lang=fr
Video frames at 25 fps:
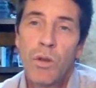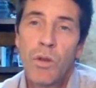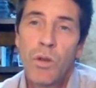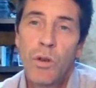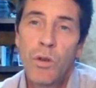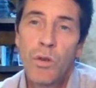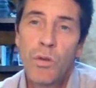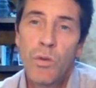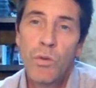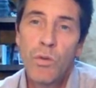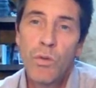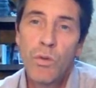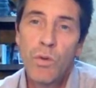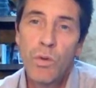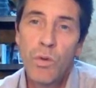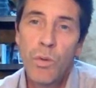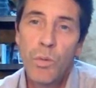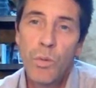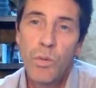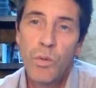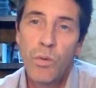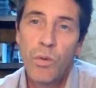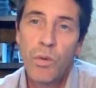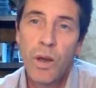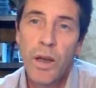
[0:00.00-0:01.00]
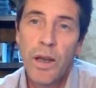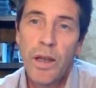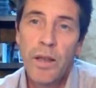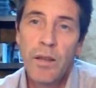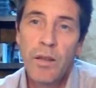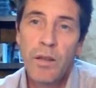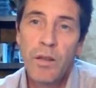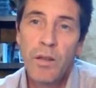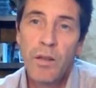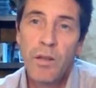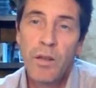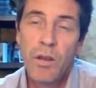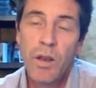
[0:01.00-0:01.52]
connus pour
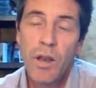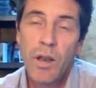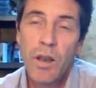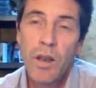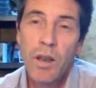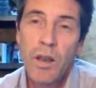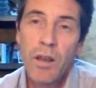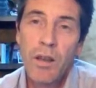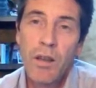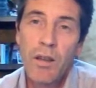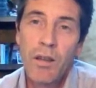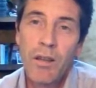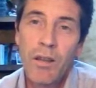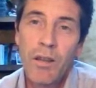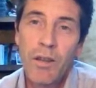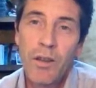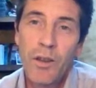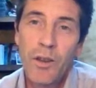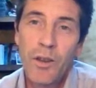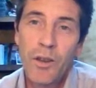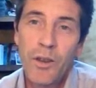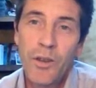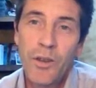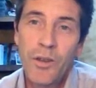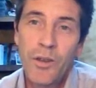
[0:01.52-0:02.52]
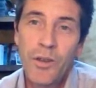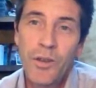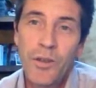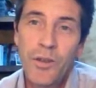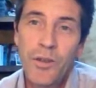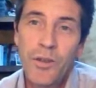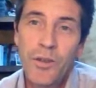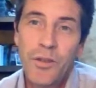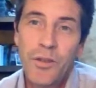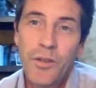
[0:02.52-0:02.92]
être euh,